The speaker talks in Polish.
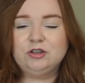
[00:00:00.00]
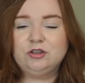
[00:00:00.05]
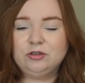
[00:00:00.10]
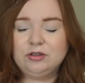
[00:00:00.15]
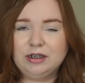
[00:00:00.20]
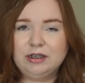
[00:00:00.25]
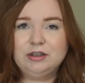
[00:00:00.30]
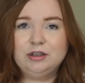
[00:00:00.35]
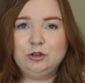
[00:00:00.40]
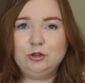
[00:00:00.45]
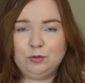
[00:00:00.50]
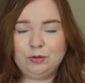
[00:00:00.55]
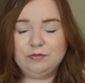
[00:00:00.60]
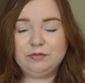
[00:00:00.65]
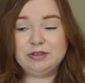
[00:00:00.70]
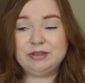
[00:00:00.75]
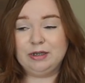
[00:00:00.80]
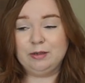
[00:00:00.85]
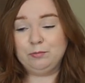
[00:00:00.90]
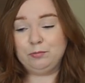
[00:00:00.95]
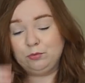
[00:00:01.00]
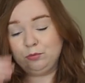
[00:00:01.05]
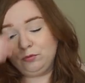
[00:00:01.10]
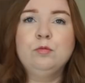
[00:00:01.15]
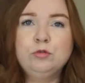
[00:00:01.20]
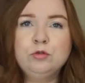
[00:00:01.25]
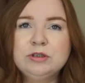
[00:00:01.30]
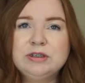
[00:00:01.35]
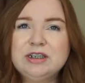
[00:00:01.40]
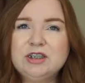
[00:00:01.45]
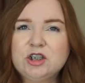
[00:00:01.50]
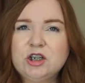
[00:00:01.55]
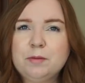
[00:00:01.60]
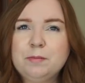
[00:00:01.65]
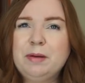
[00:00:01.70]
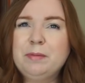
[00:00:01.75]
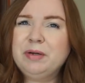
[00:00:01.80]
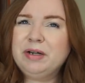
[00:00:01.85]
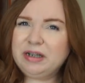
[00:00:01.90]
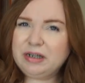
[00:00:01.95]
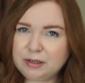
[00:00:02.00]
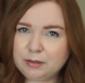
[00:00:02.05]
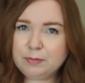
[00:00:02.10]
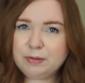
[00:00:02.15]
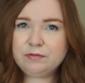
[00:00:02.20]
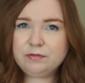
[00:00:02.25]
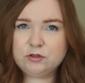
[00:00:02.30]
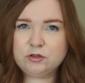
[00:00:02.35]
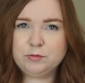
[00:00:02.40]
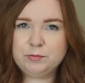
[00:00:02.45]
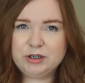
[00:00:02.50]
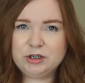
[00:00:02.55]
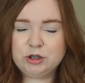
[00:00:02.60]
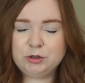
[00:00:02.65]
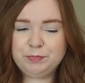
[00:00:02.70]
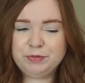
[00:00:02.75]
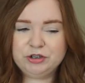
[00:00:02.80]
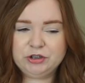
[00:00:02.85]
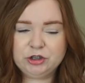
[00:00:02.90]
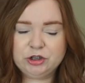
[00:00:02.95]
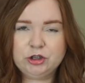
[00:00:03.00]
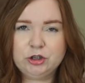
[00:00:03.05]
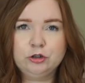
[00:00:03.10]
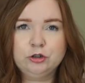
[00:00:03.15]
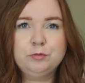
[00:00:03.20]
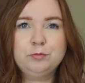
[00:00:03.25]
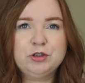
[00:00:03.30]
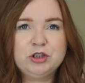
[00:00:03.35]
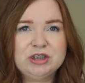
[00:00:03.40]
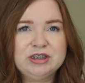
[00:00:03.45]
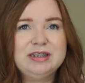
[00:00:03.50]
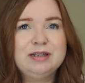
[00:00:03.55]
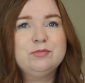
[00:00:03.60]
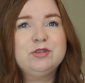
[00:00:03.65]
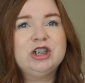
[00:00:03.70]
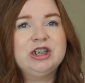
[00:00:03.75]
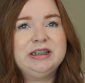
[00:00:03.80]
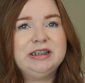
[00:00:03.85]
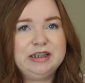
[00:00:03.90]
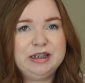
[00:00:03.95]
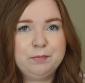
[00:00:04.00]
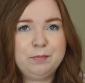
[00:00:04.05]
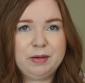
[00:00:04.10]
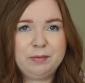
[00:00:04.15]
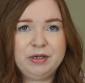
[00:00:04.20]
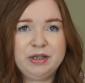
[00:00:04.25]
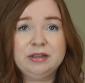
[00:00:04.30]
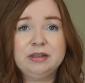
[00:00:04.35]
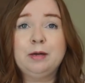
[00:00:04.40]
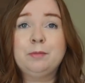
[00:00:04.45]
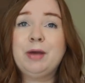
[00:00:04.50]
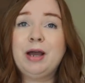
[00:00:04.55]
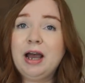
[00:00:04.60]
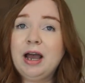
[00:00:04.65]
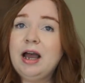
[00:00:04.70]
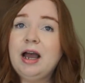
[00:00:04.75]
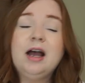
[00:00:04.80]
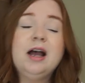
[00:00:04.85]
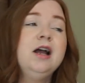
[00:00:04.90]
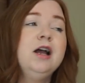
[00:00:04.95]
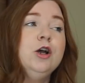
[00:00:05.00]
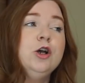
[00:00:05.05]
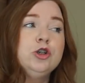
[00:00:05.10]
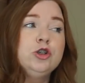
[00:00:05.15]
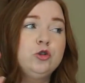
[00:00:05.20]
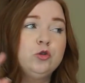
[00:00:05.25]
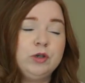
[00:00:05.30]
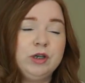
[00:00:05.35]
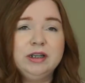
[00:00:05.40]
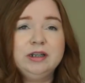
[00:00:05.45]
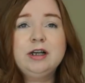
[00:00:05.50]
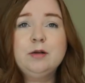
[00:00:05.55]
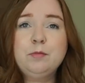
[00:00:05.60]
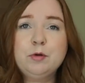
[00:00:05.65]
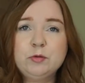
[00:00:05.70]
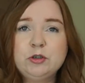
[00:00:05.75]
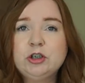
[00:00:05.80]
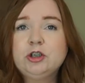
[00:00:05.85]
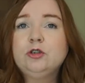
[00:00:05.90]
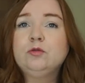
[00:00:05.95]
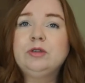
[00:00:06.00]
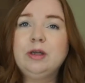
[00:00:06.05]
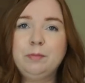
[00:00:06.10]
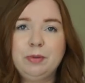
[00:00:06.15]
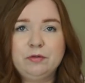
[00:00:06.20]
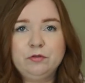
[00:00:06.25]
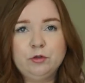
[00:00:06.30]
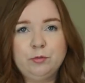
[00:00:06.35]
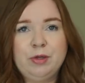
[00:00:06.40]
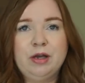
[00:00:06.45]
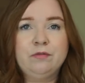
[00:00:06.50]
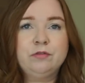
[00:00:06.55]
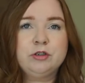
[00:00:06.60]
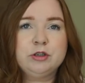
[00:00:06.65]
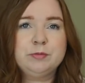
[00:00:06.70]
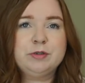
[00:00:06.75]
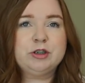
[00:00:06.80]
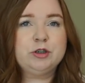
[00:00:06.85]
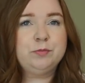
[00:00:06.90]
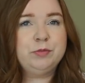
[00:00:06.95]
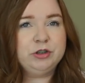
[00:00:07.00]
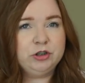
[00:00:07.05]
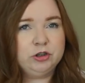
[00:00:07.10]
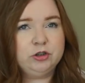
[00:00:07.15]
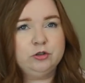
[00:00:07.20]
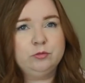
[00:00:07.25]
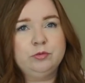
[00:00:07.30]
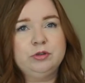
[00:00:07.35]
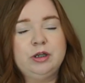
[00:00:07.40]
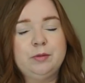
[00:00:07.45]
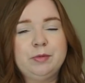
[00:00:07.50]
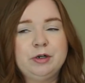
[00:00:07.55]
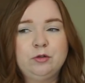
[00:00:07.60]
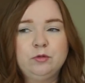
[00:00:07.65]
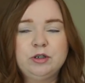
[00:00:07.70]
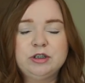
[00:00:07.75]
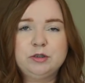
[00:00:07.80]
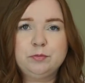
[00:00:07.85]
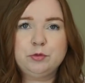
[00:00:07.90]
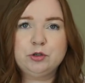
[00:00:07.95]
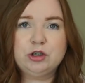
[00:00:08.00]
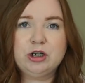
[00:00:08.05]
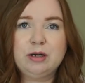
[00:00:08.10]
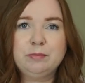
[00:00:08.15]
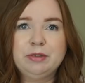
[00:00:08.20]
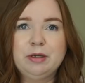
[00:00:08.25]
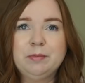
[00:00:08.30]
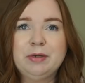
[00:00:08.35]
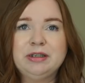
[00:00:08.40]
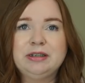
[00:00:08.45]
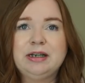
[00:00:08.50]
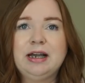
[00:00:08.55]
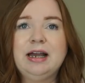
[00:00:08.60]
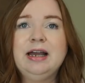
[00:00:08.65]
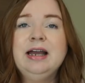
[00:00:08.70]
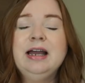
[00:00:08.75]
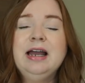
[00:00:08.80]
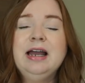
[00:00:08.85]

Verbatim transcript: To tak tytułem wstępu. Bluzeczkę mam chyba w rozmiarze 50, przyznam, że nie pamiętam. Aha, sukienkę poprzednią na pewno miałam w rozmiarze 50, bo tam akurat spojrzałam na metkę.